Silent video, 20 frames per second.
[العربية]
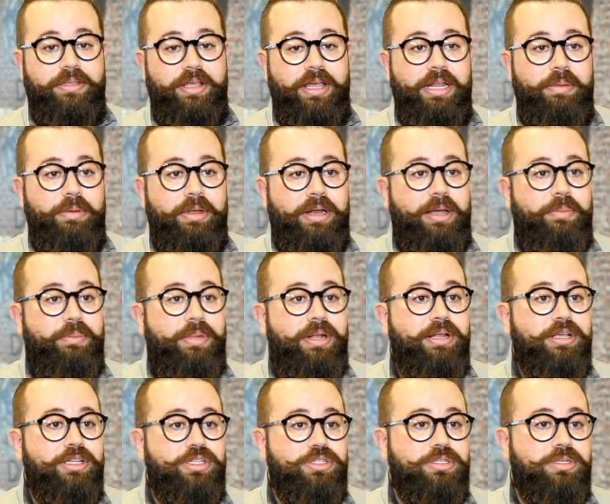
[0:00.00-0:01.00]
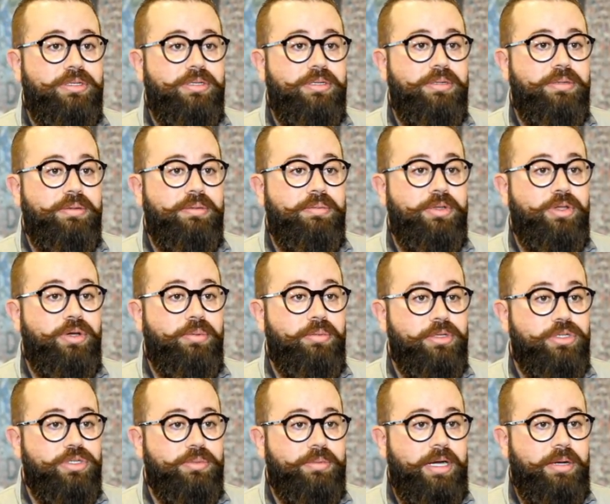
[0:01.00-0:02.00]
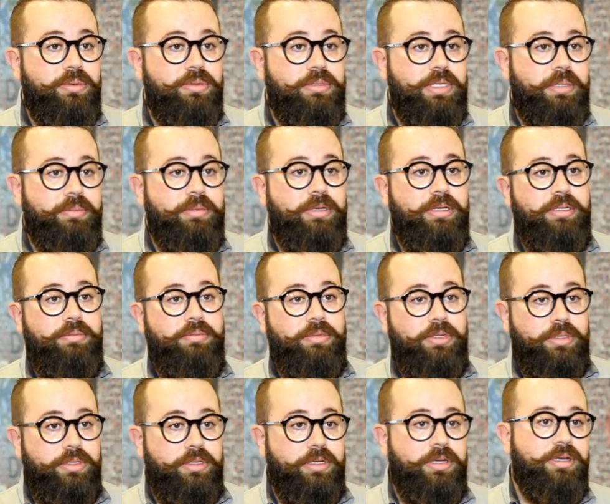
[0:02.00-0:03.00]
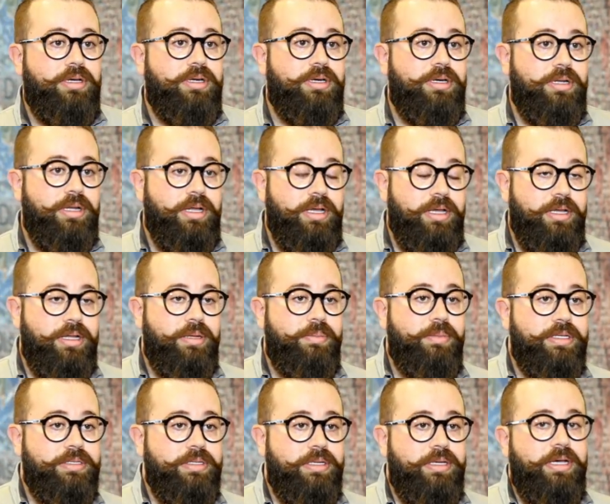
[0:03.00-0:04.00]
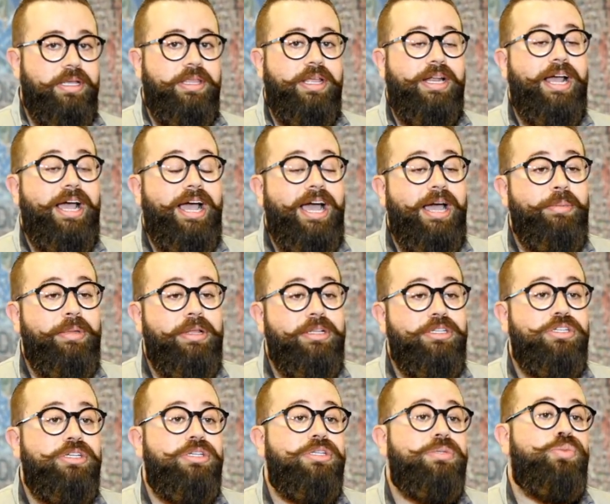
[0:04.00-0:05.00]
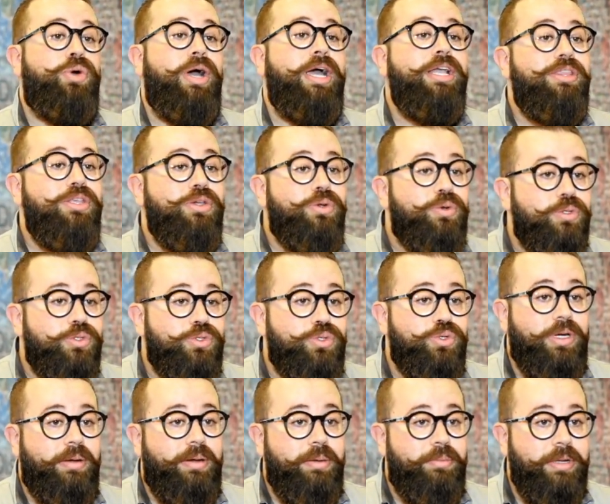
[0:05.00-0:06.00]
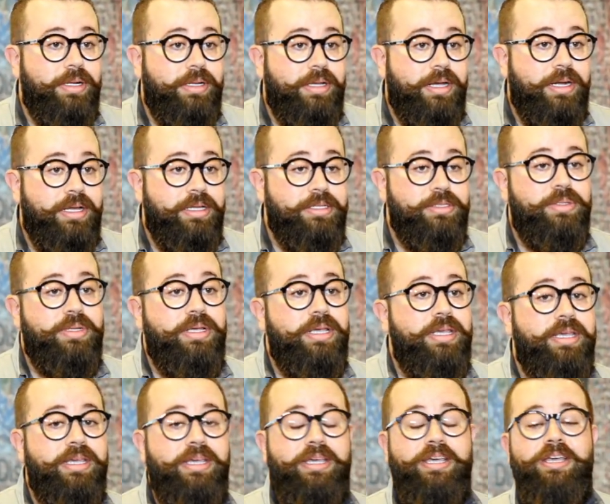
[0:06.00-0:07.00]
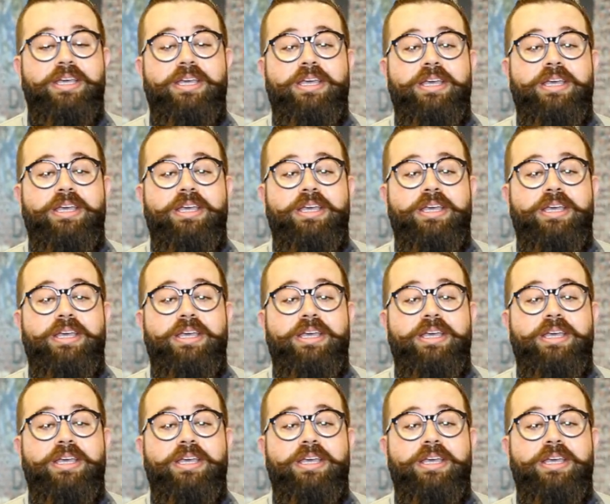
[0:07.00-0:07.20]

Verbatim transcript: تقريبا رح نبلش آه، من يوم الجمعه والسبت من الظهر للمساء انا رح اعمل شيء اسمه انتي كوتشو كباب بالكرز اللي هي